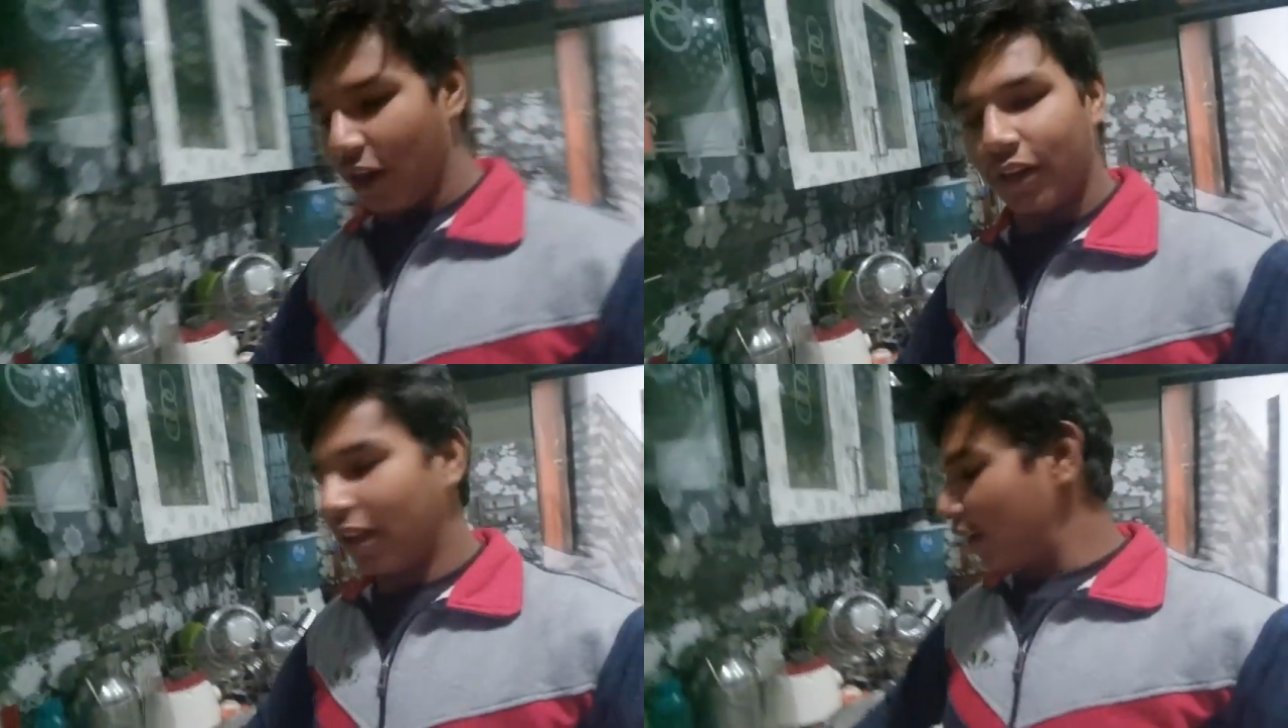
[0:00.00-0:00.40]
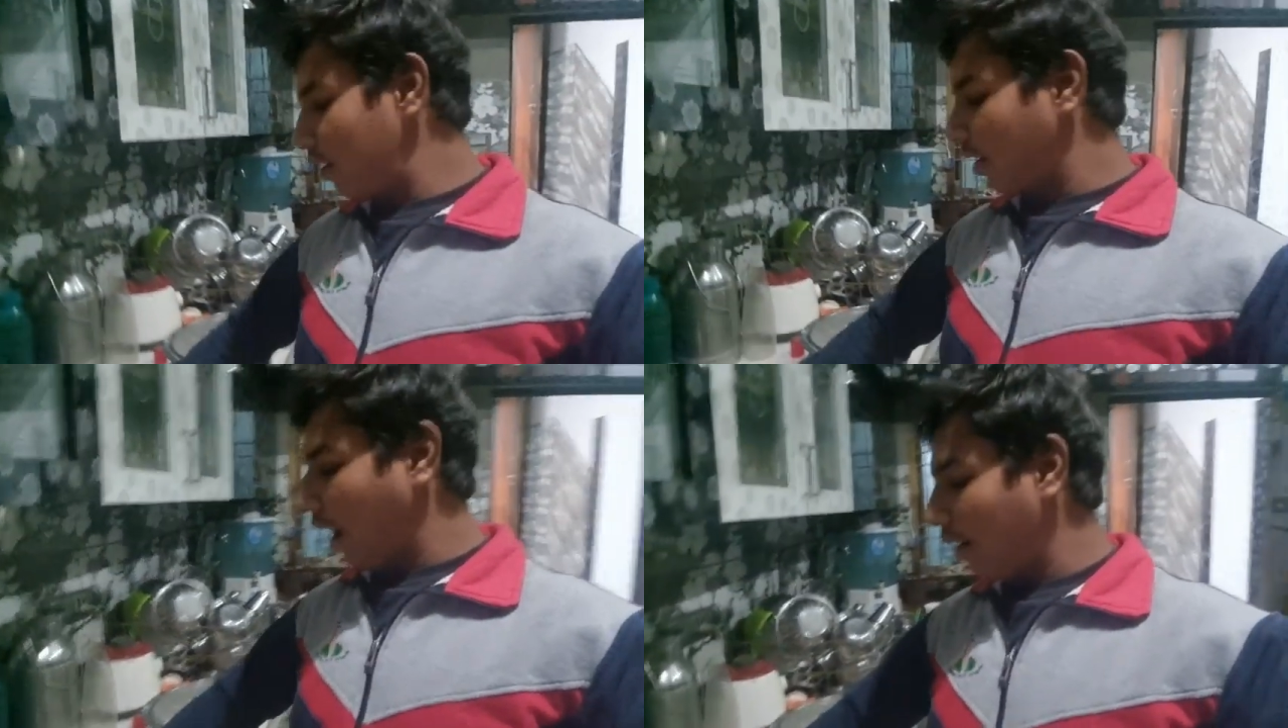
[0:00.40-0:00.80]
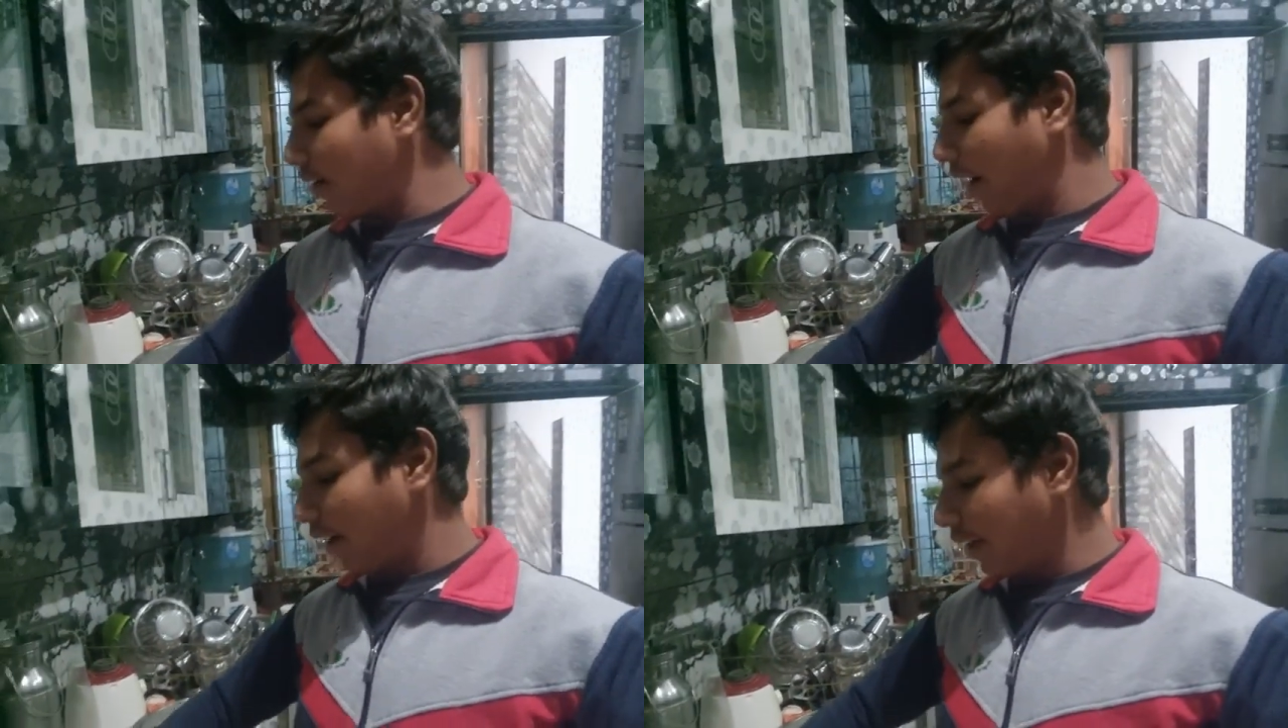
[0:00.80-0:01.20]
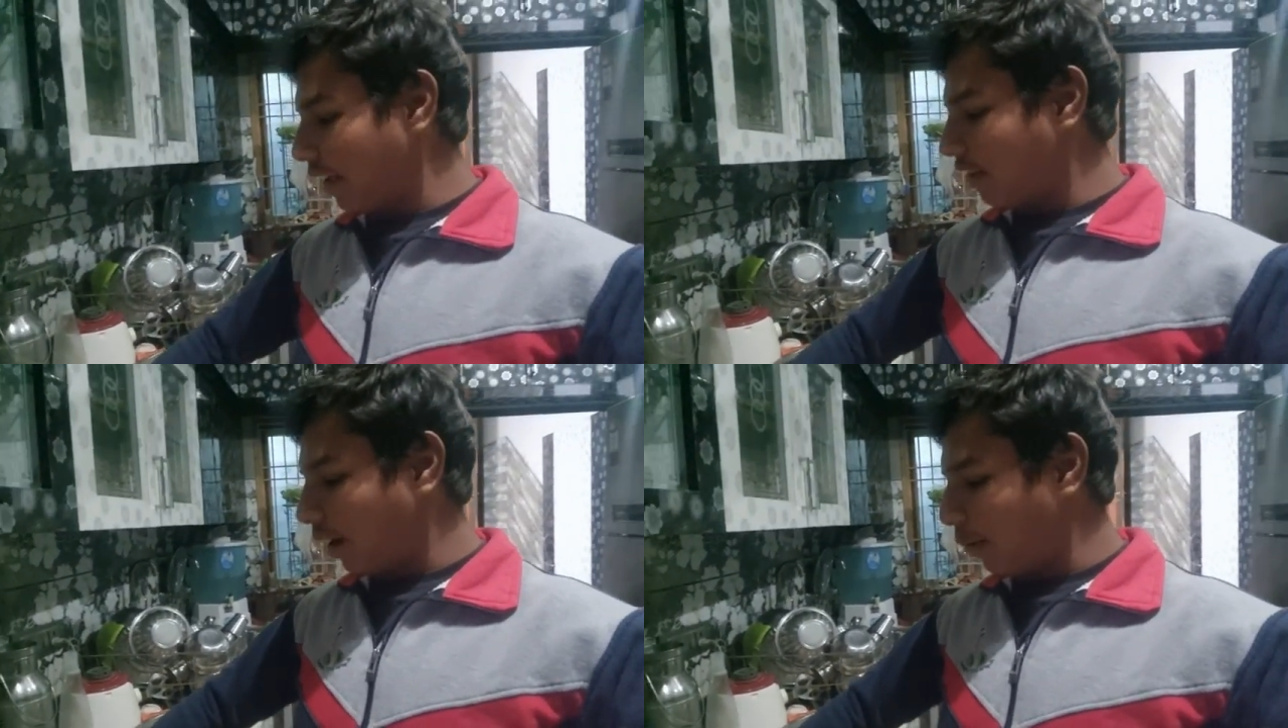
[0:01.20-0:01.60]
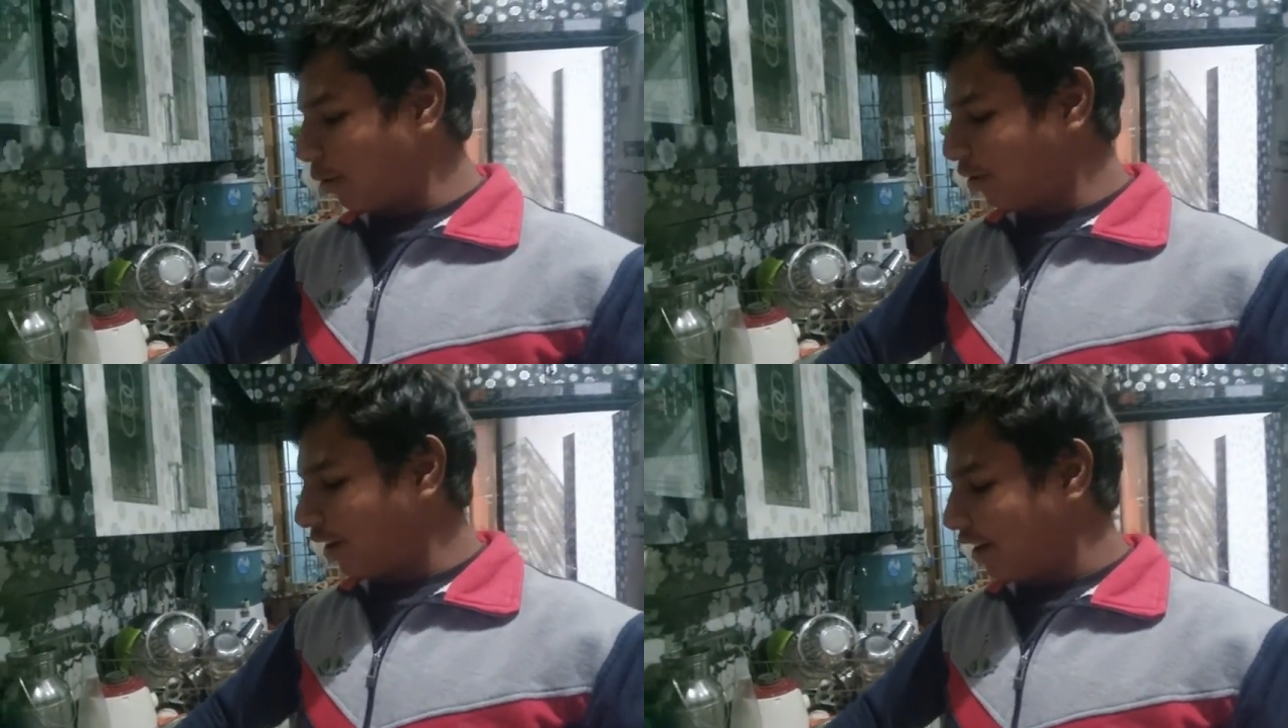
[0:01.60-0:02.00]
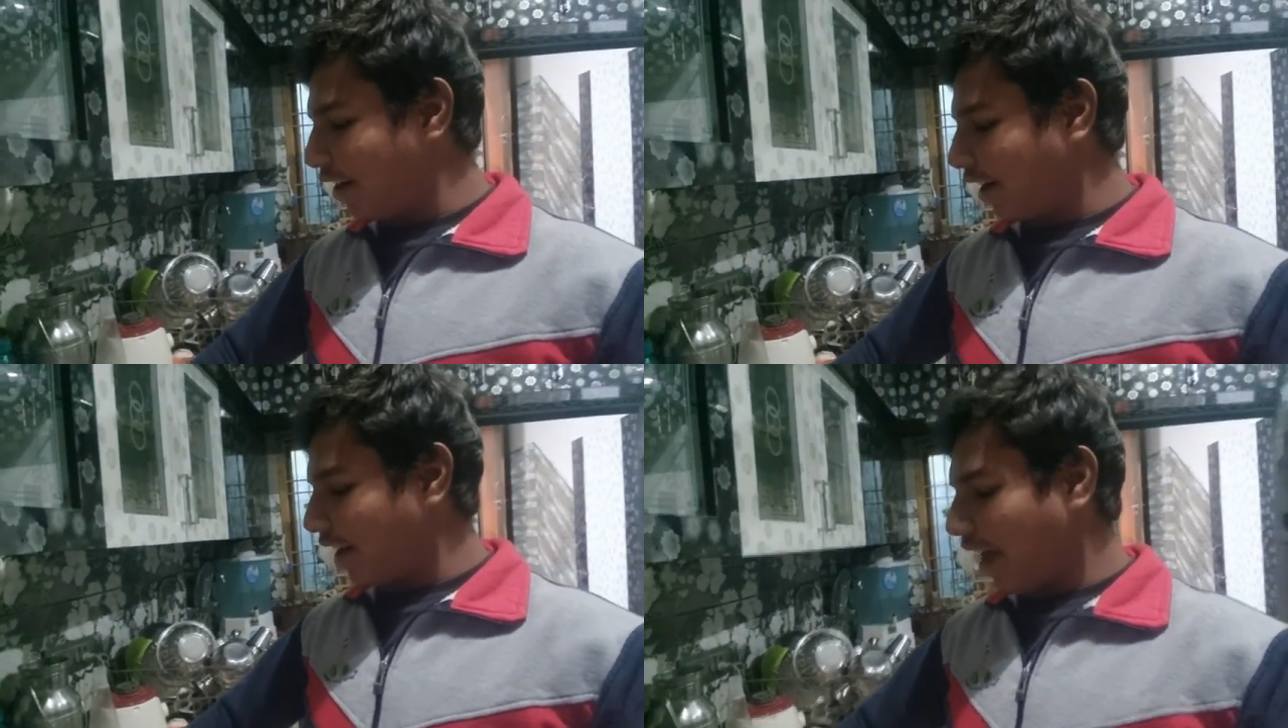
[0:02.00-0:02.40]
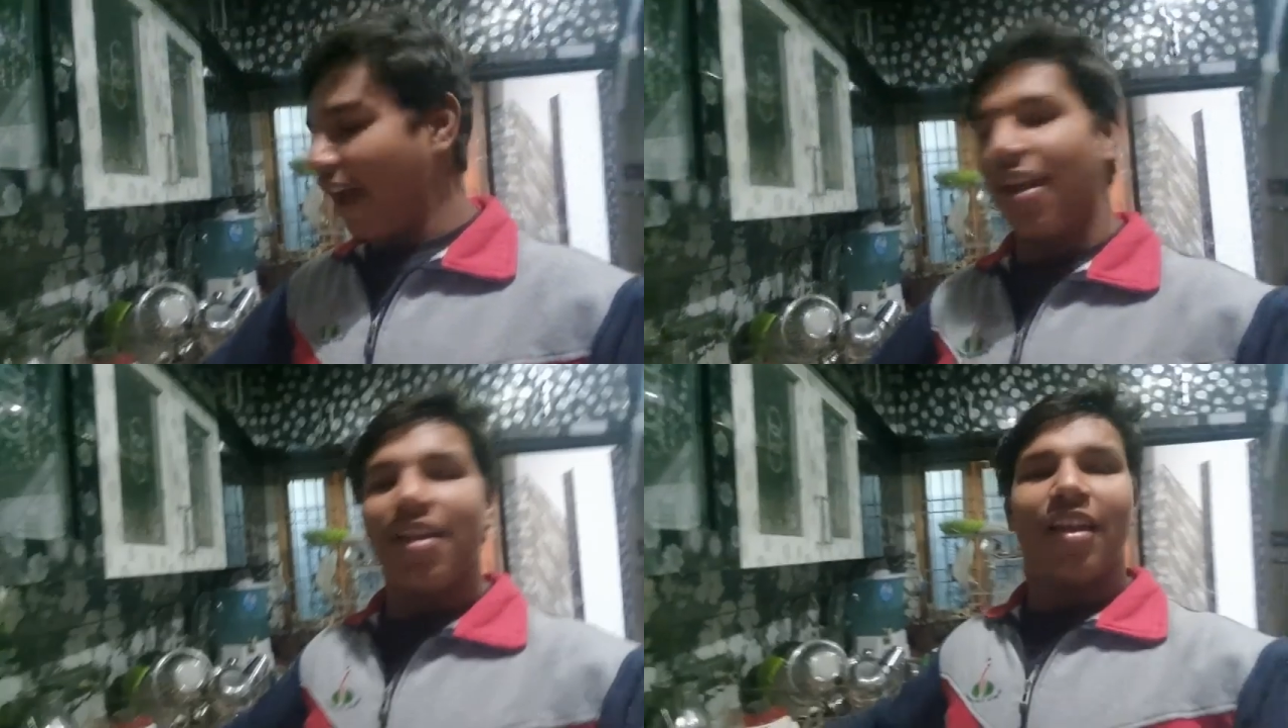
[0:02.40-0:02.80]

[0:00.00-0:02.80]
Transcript: घर के घर के ही सामानों से घी निकल आया